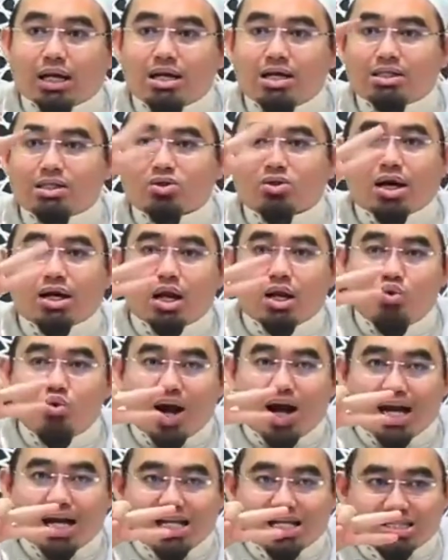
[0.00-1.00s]
di situ ada
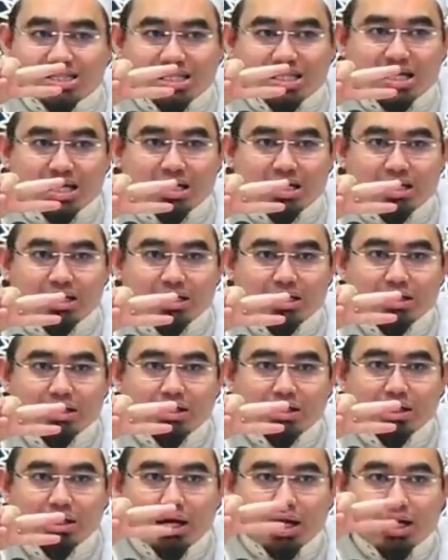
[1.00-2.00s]
dua hadis saja.
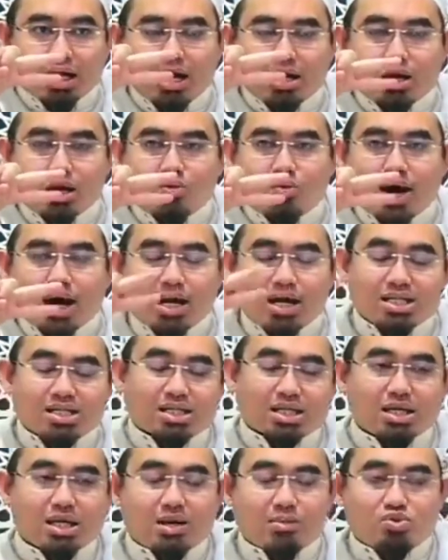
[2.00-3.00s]
Karena ada dua hadis
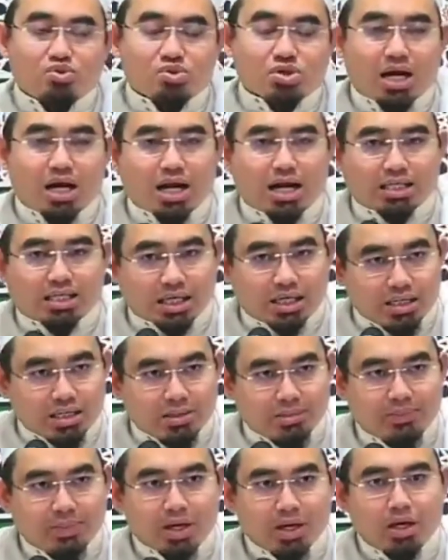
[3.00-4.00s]
saja dalam Sunan Nasai.